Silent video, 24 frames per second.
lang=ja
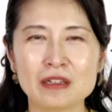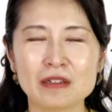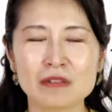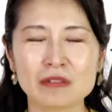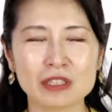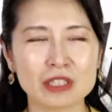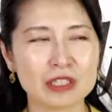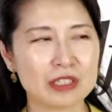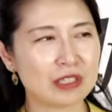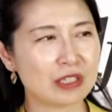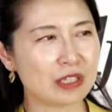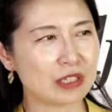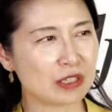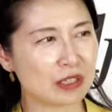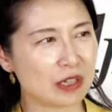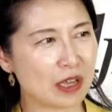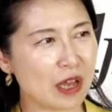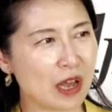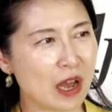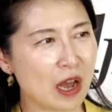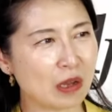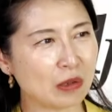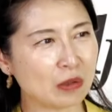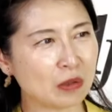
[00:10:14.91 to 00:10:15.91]
私です
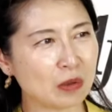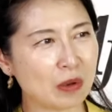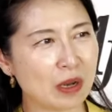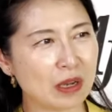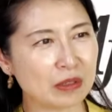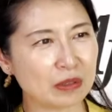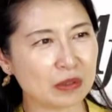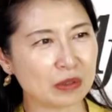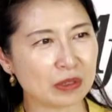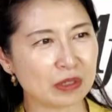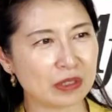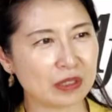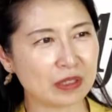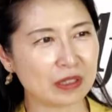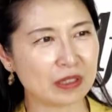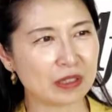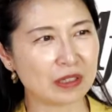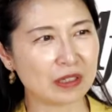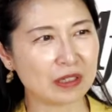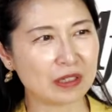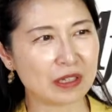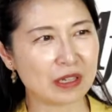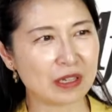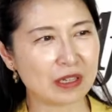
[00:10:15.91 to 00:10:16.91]
ね、あのある
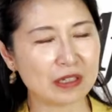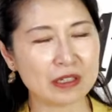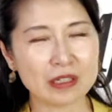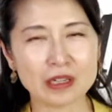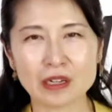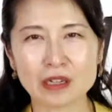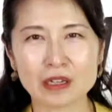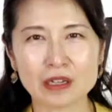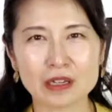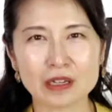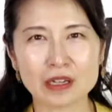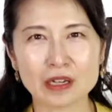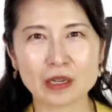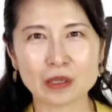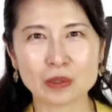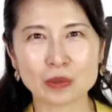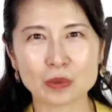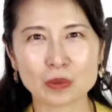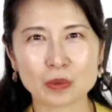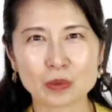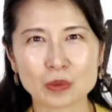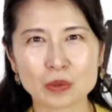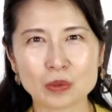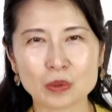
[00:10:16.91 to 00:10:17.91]
時あ
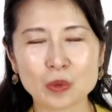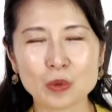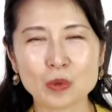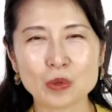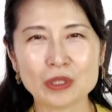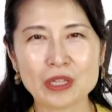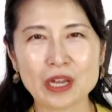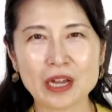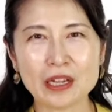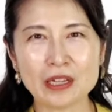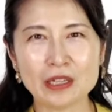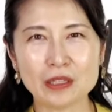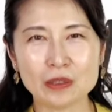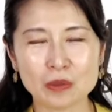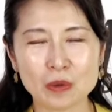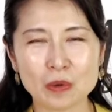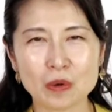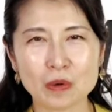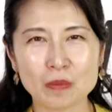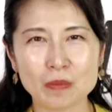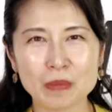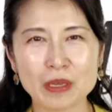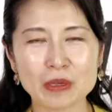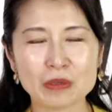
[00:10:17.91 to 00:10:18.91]
の東大
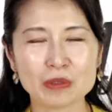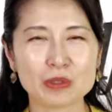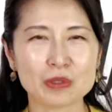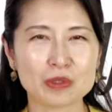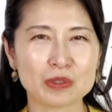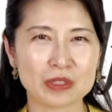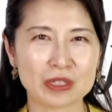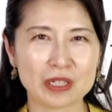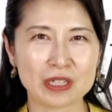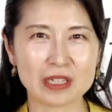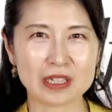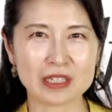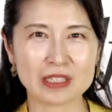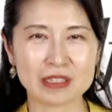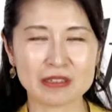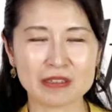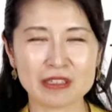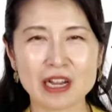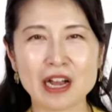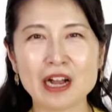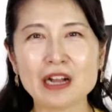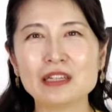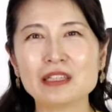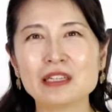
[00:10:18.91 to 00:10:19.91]
の名誉教授でいらっしゃ
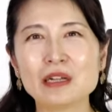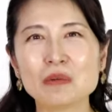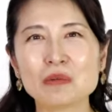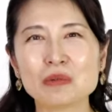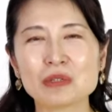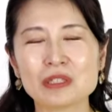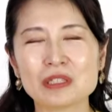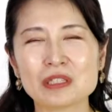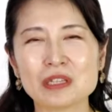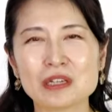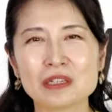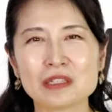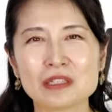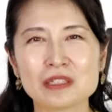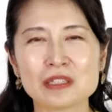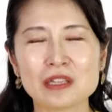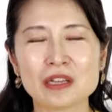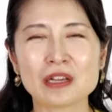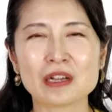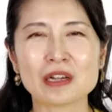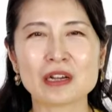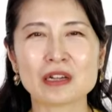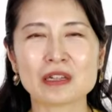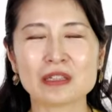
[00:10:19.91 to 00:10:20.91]
る矢作直樹先
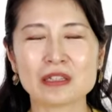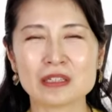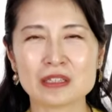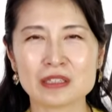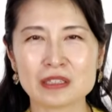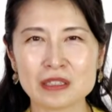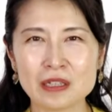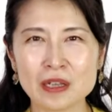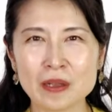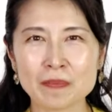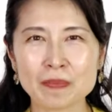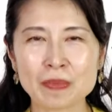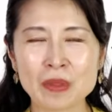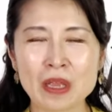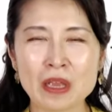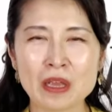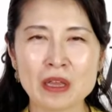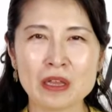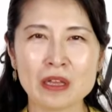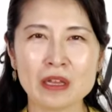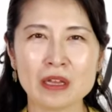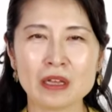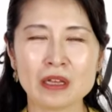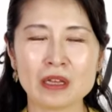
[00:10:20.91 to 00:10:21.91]
生からですね、
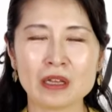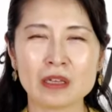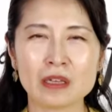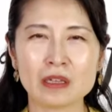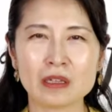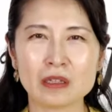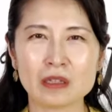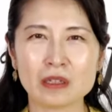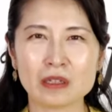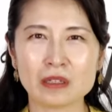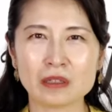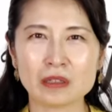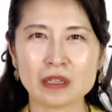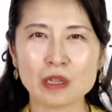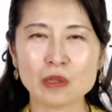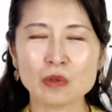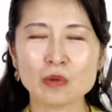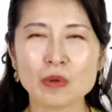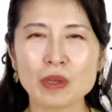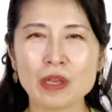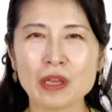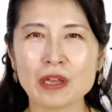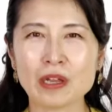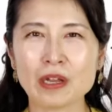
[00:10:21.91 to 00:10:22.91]
えー、
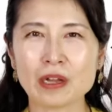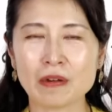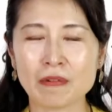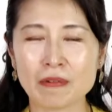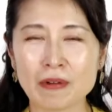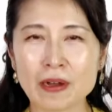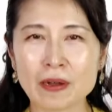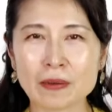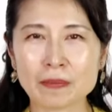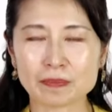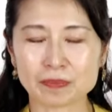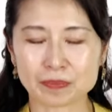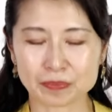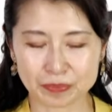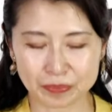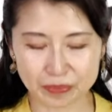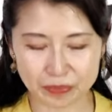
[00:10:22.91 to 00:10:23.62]
天皇陛下は